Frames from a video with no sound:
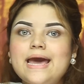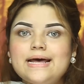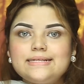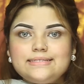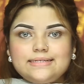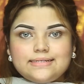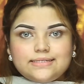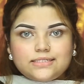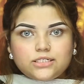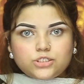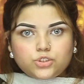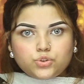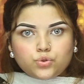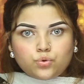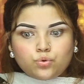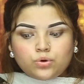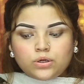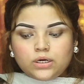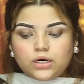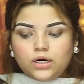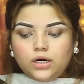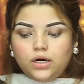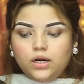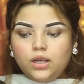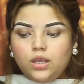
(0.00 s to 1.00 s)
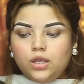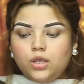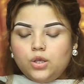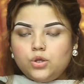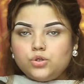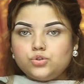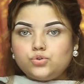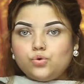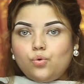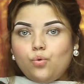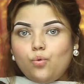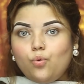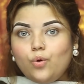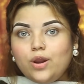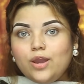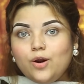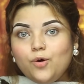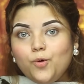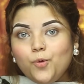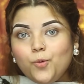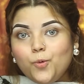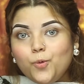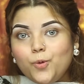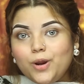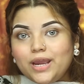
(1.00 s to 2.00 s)
হ্যাজেল যে টোনার সো উই
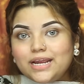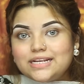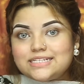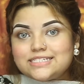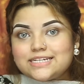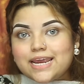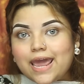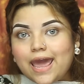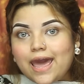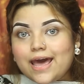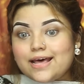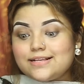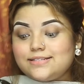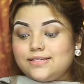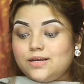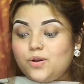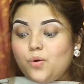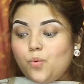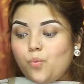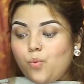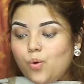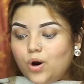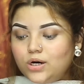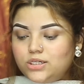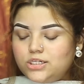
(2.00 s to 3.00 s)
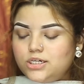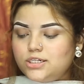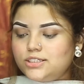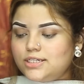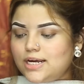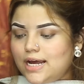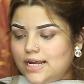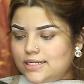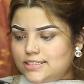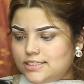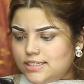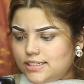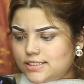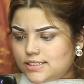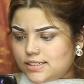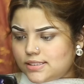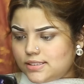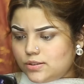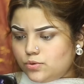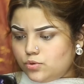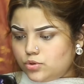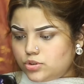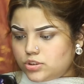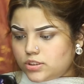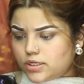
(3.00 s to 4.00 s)
উইচ হ্যাজেল ওয়াটারটা আছে
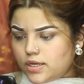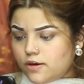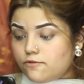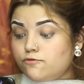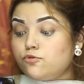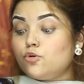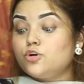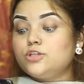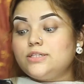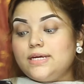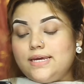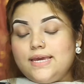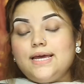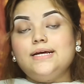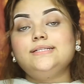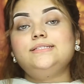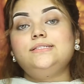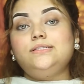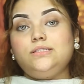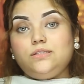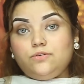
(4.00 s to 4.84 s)
এটাতে হচ্ছে কি ফর্টি ইয়ার্স